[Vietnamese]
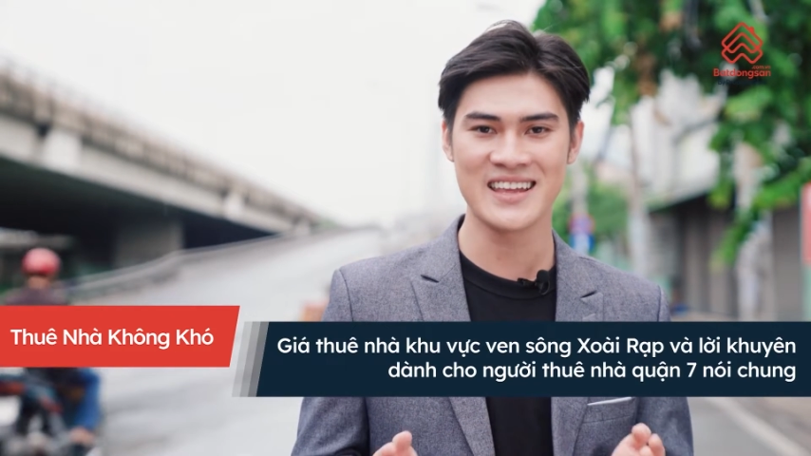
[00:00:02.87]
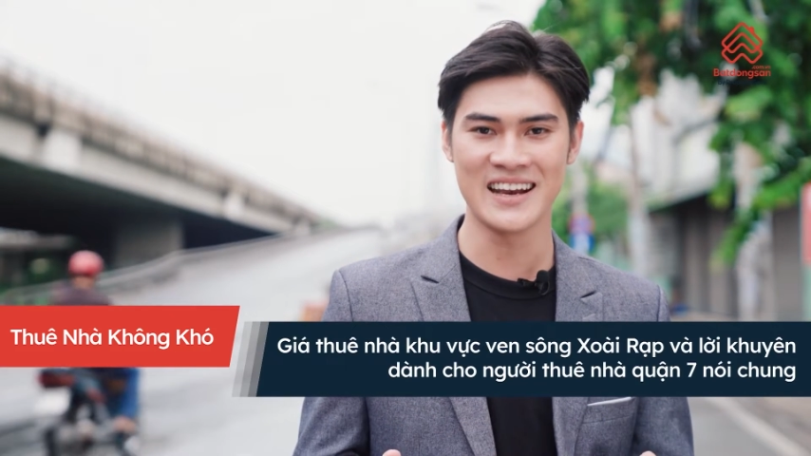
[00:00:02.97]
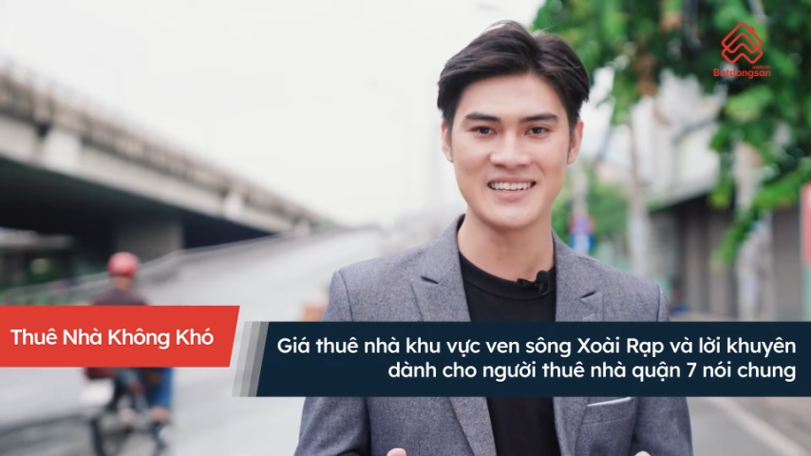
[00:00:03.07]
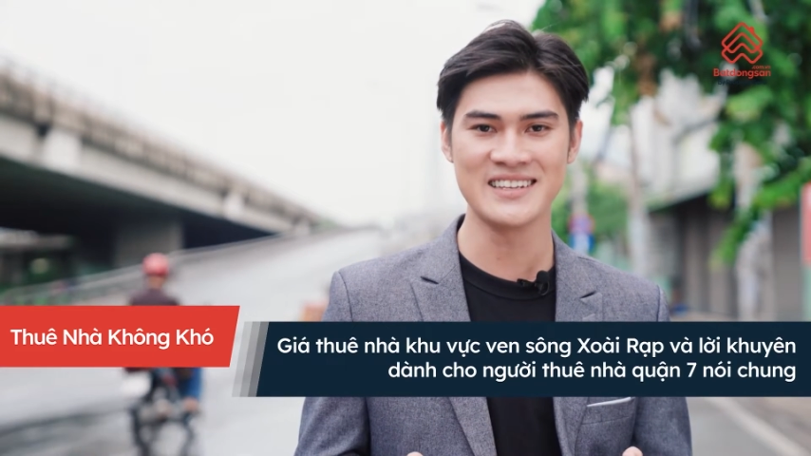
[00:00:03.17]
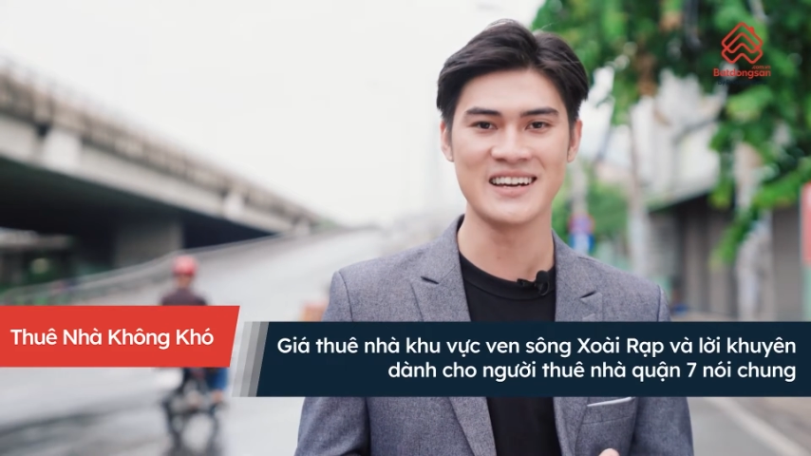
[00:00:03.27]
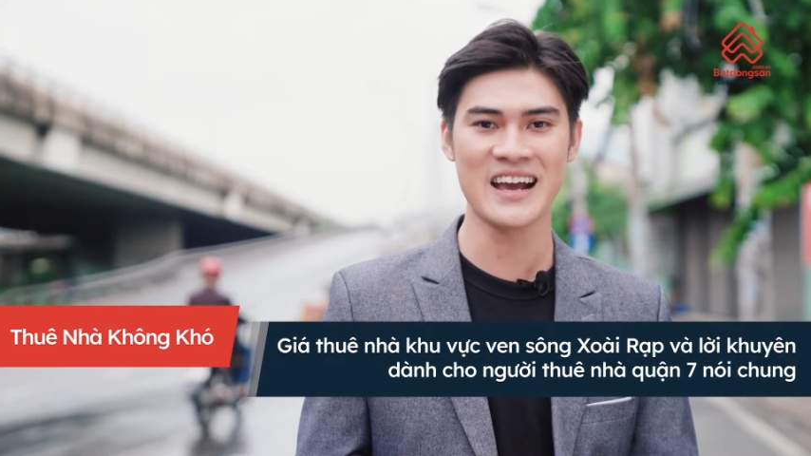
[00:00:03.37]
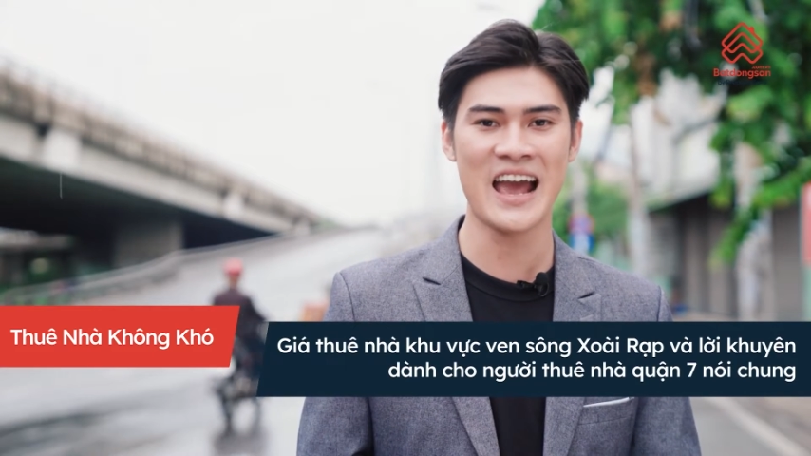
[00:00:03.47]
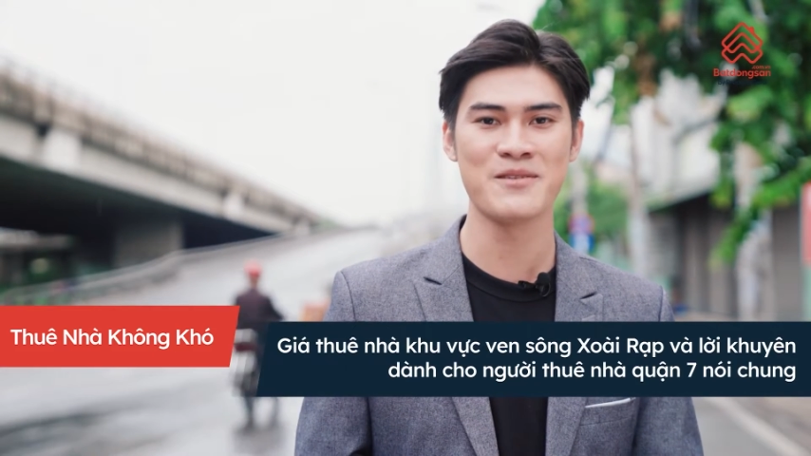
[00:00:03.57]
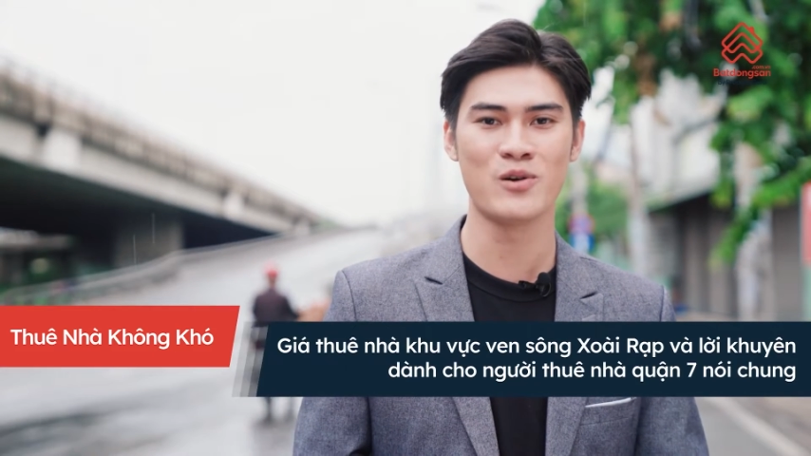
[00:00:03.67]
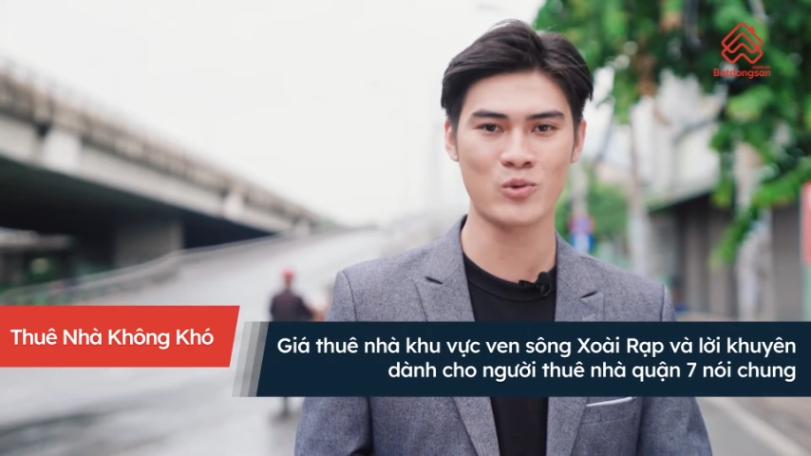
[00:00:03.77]
dành cho những
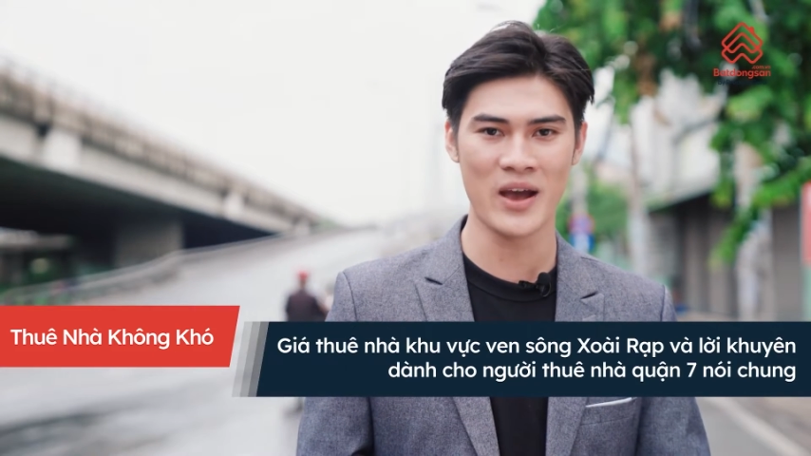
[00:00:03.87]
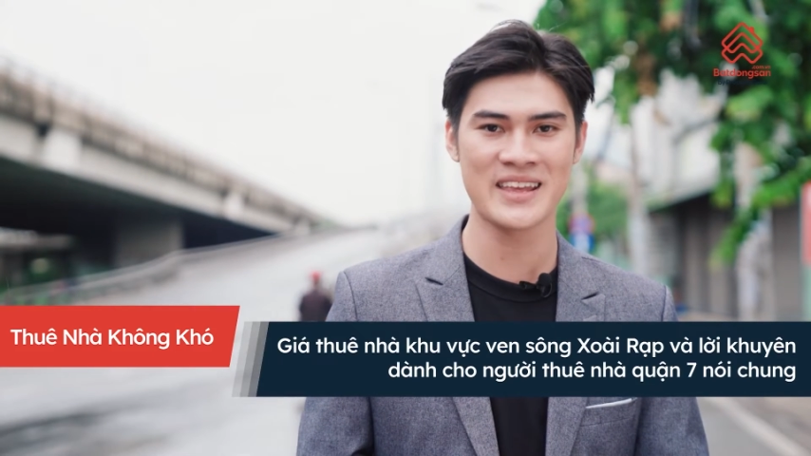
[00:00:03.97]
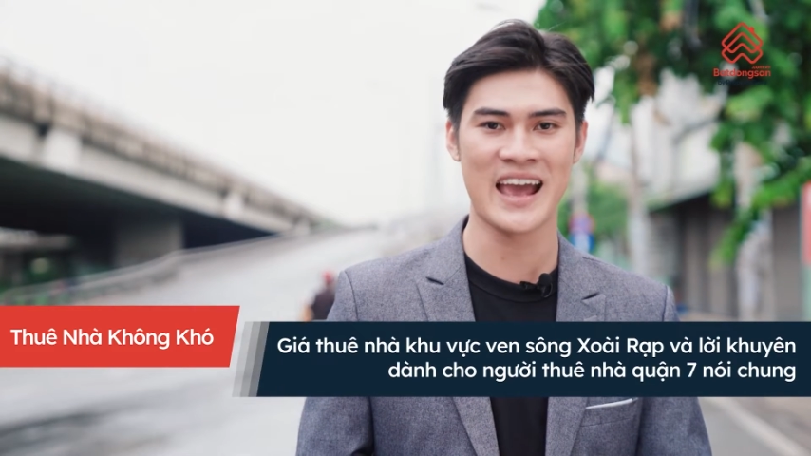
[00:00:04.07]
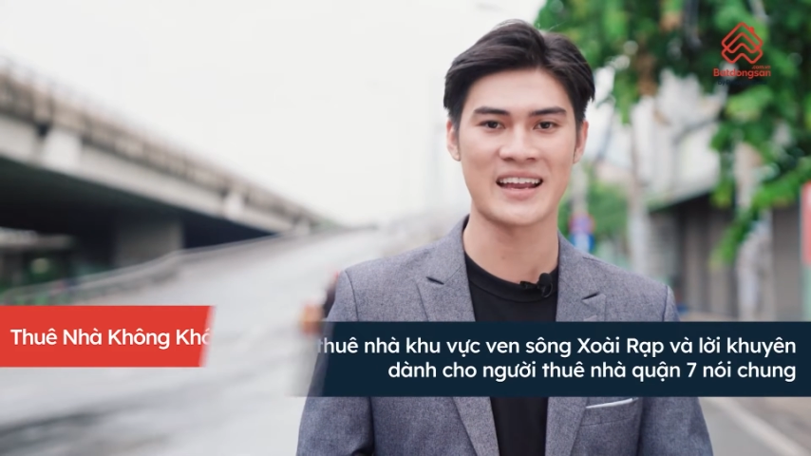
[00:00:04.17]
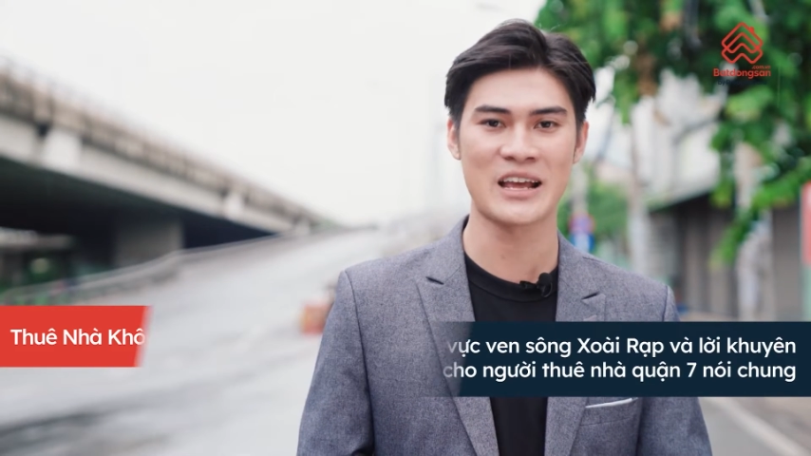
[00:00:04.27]
ai muốn thuê nhà